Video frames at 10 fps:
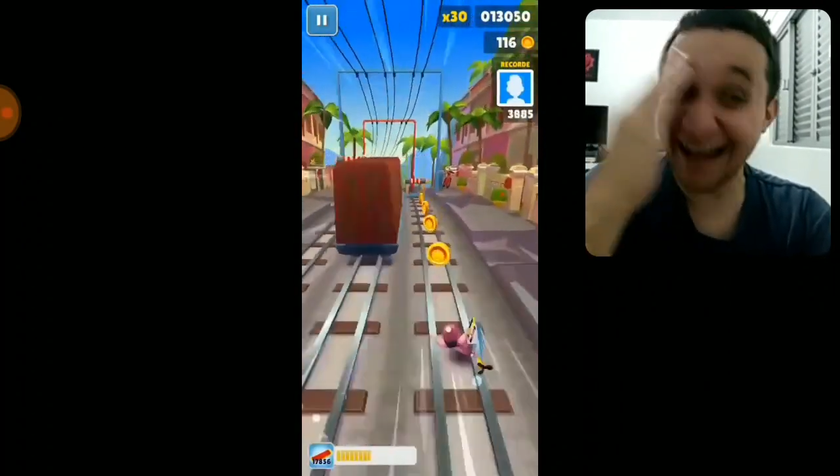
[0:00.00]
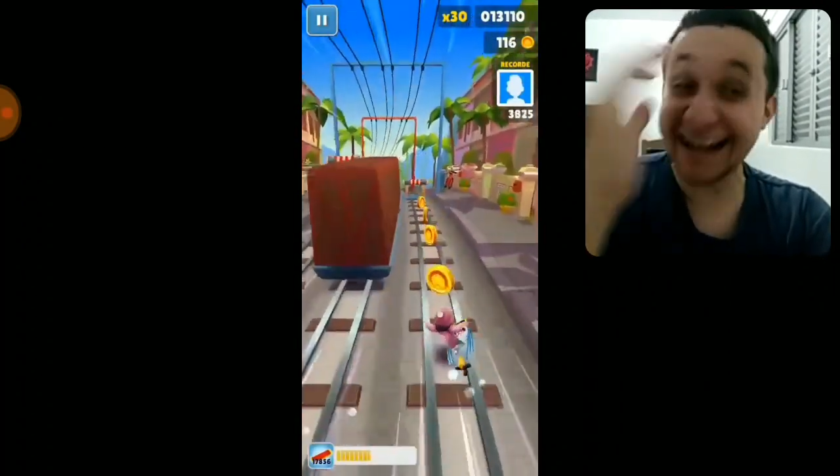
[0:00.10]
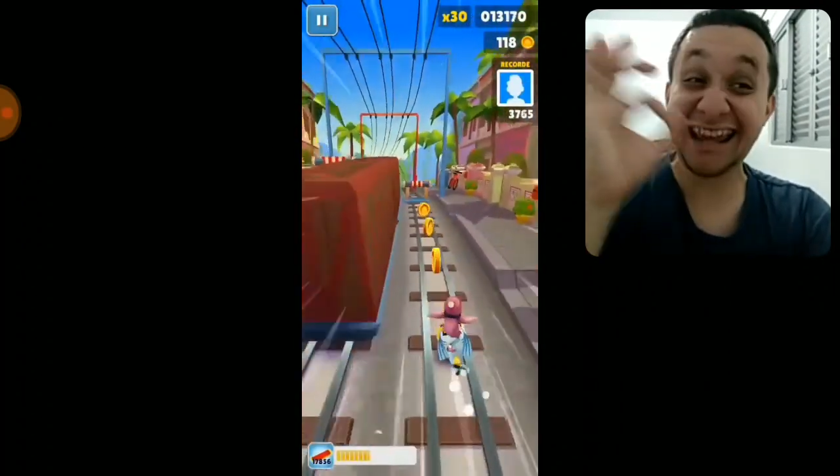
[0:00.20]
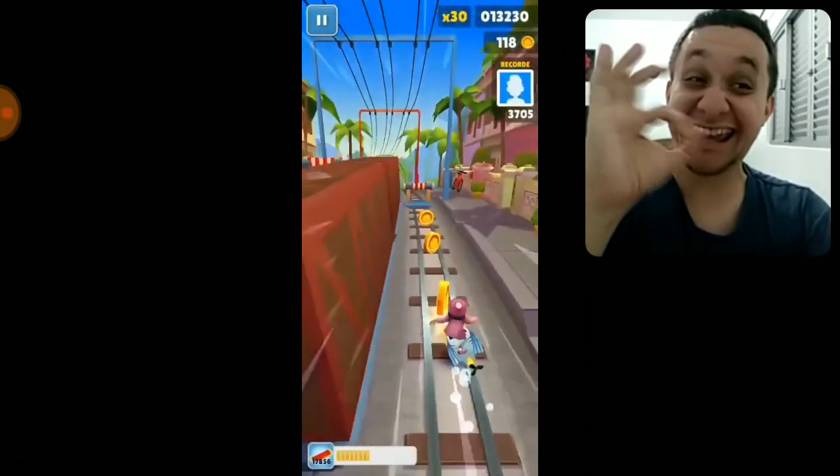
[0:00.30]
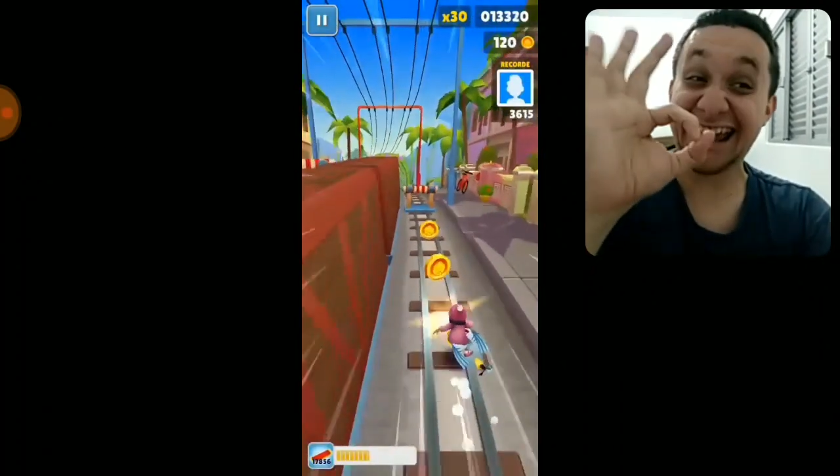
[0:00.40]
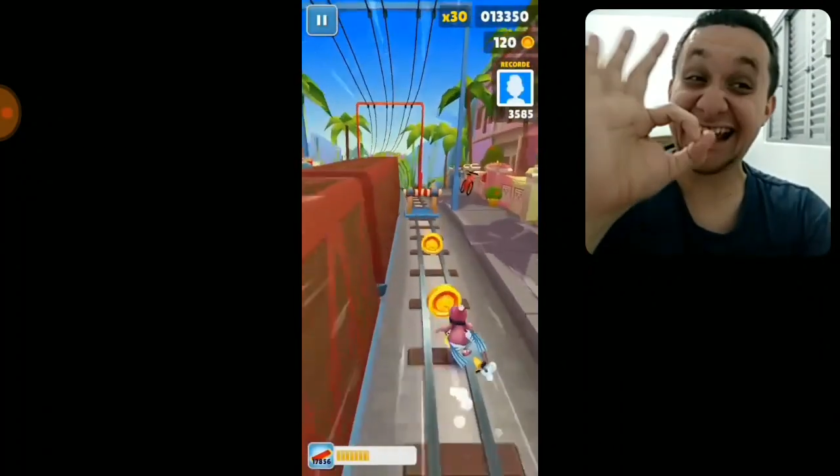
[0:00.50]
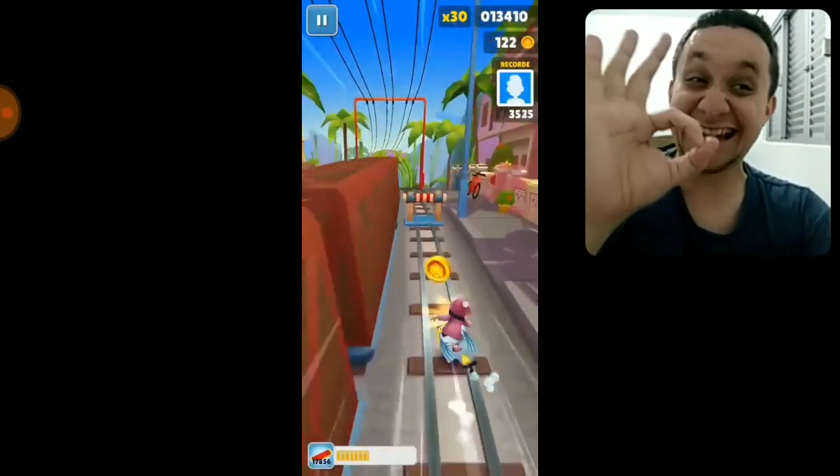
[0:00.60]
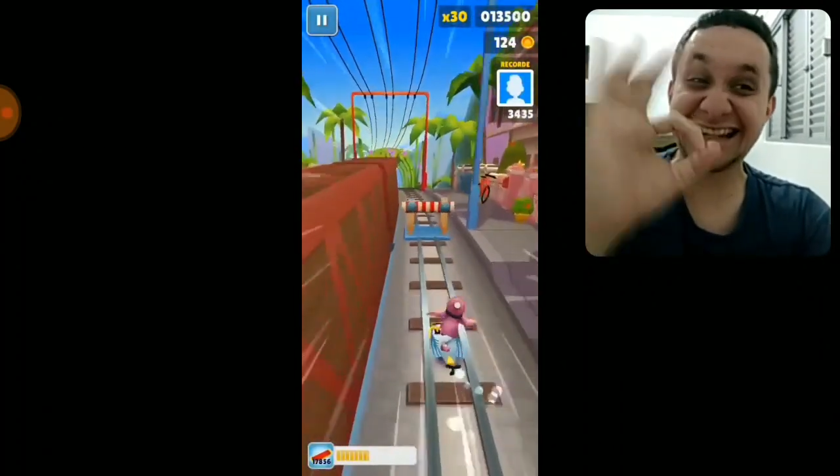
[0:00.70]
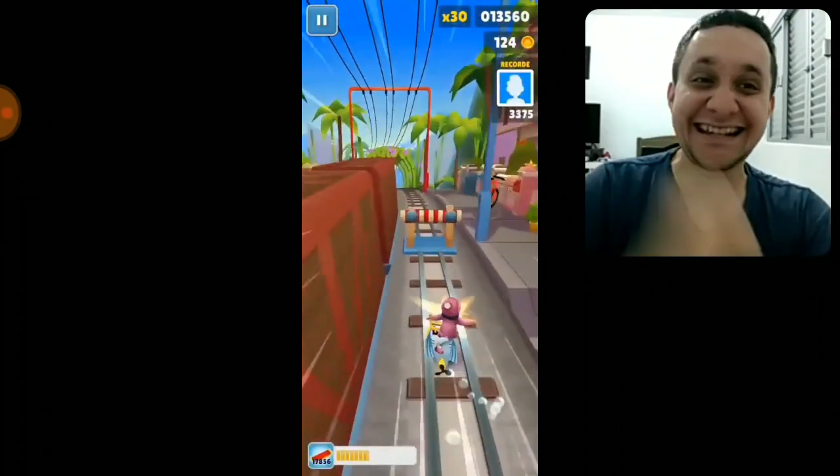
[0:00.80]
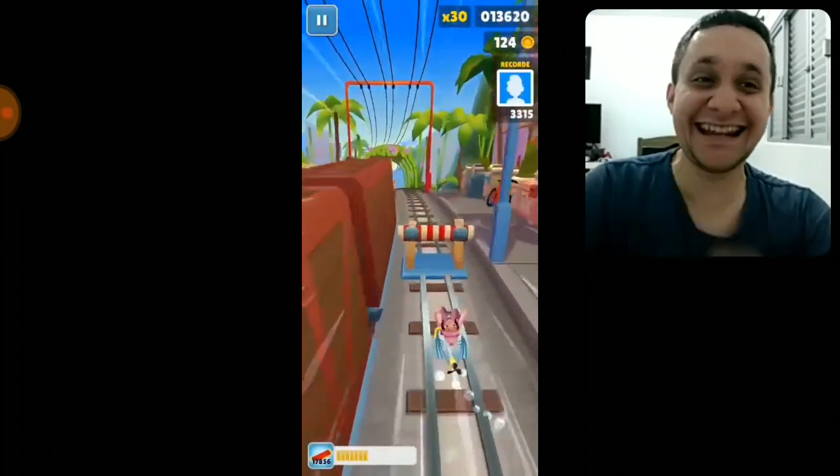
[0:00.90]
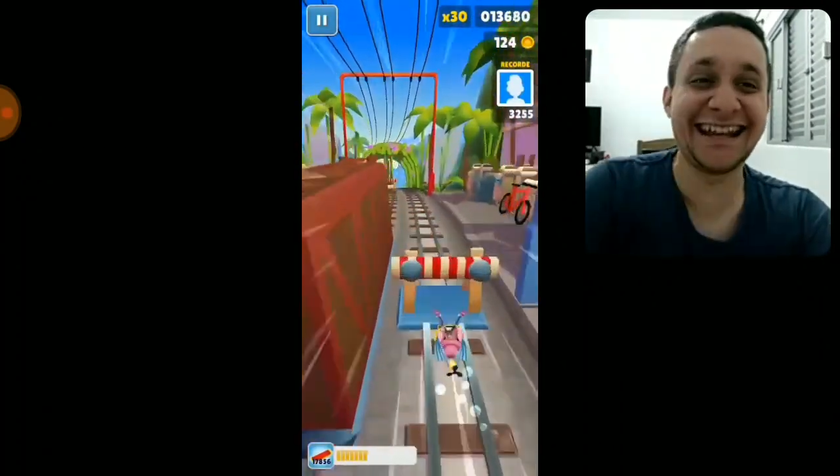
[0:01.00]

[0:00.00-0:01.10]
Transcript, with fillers: daqueles, hein?